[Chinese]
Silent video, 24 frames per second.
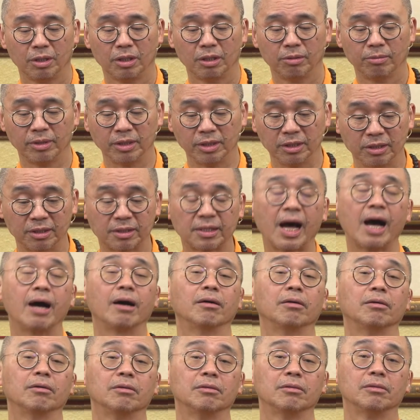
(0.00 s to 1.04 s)
那么以上
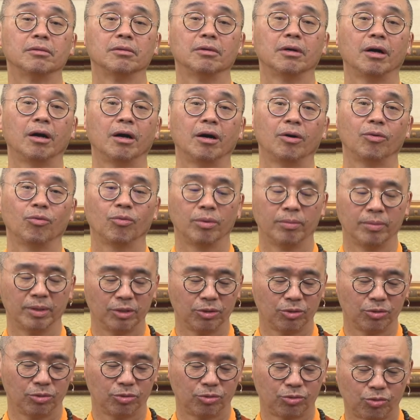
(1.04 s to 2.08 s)
啊，我
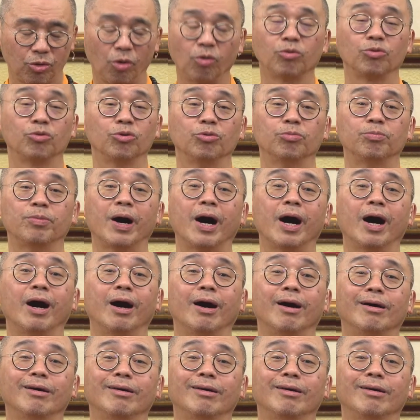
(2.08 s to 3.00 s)
们终于把